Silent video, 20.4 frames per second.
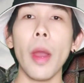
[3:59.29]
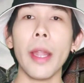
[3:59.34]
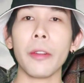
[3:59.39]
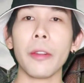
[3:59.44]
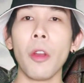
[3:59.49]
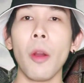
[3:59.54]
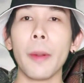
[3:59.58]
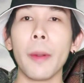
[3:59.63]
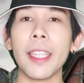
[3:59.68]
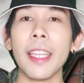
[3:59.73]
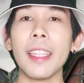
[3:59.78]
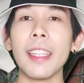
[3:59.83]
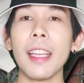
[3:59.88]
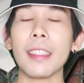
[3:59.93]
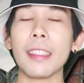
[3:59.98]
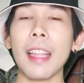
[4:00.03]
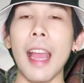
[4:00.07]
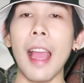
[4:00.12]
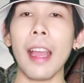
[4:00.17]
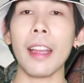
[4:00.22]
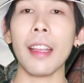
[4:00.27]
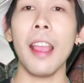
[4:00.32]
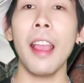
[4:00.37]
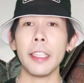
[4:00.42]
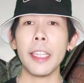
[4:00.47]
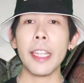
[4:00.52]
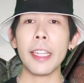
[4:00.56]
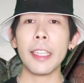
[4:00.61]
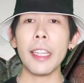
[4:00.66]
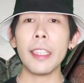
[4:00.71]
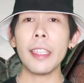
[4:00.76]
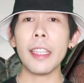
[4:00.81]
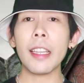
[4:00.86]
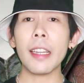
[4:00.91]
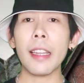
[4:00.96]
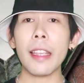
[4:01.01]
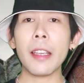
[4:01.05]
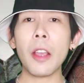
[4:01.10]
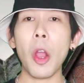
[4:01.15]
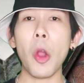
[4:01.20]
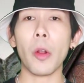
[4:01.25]
ขวัญของประเทศต่างๆนิกได้ทิ้
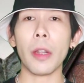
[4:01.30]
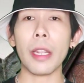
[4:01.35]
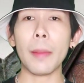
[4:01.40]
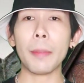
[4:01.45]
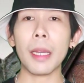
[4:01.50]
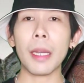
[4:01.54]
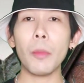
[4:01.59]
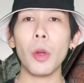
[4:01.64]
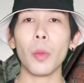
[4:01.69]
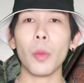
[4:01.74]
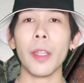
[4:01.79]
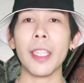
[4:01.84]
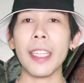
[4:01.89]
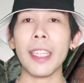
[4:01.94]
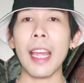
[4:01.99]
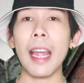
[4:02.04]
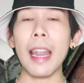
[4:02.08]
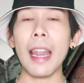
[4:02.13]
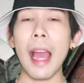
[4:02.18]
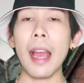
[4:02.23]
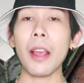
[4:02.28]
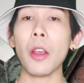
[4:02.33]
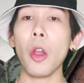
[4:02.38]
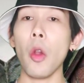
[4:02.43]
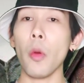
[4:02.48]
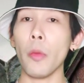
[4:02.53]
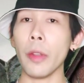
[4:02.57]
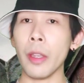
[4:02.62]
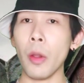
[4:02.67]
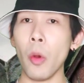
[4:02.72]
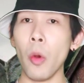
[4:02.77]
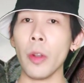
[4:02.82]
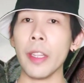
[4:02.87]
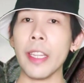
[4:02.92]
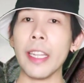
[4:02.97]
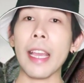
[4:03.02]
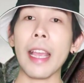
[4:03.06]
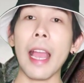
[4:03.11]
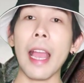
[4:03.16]
งลิงก์ของคลิปทั้งหมดไว้ที่ด้านล่างของวิดีโอนี้